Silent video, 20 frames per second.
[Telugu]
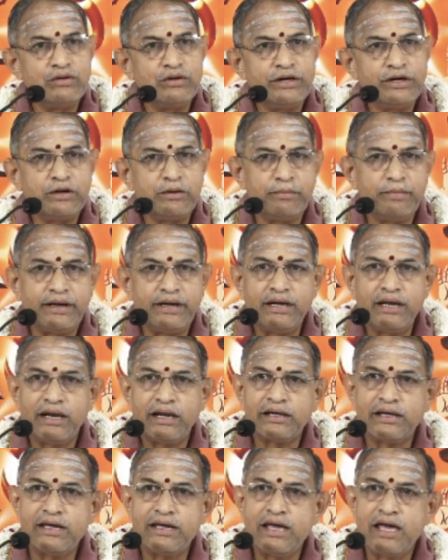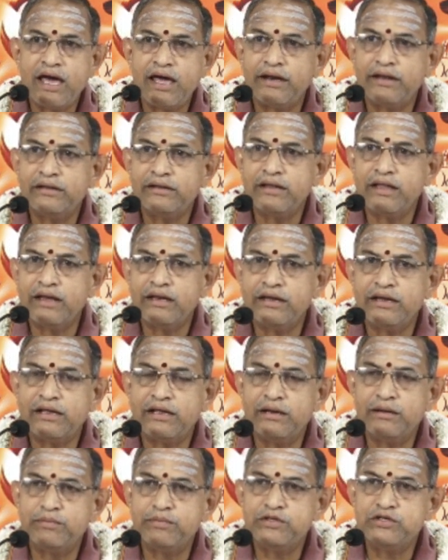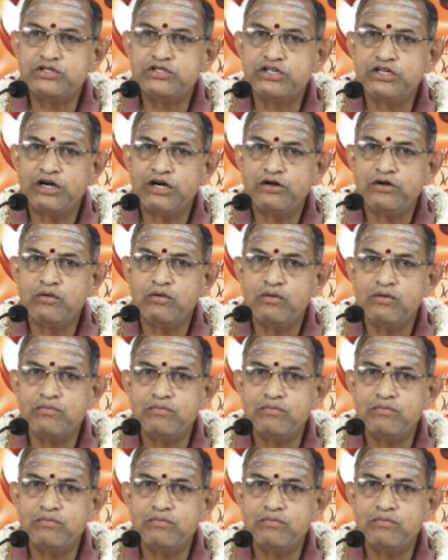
ఇటు బిడ్డలకి ఆనందాన్ని కల్పించినట్టు